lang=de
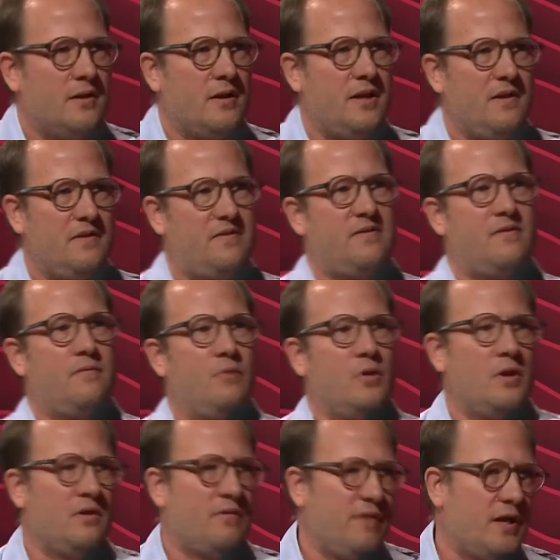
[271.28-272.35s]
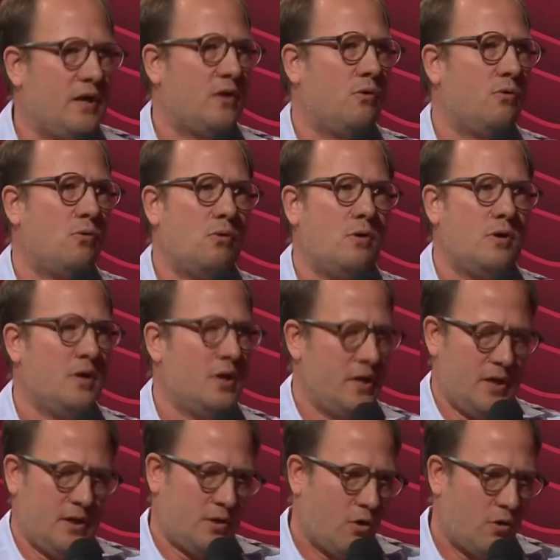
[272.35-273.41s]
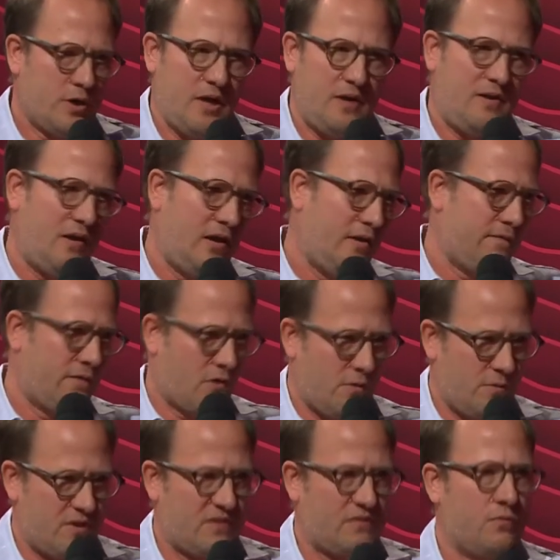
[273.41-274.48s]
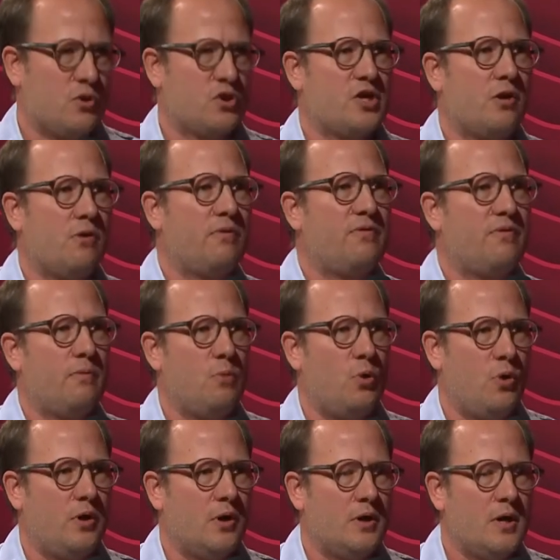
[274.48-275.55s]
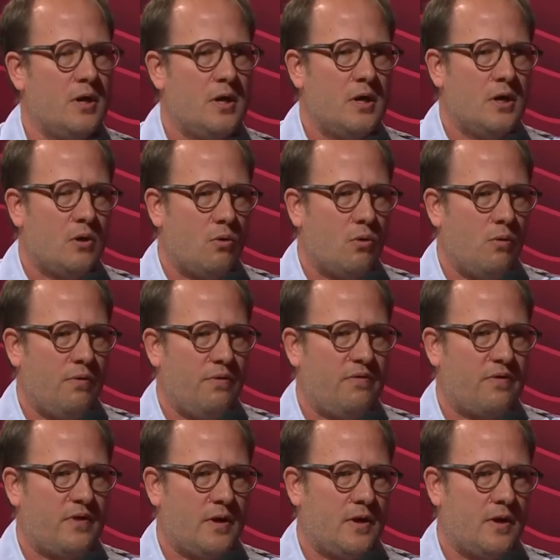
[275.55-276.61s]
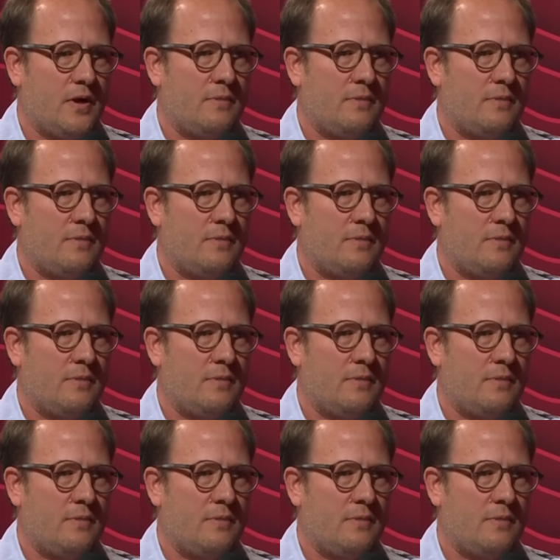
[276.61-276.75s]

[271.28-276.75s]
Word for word: ist für die Entwicklung, kognitiv, räumliches Vorstellungsvermögen und äh,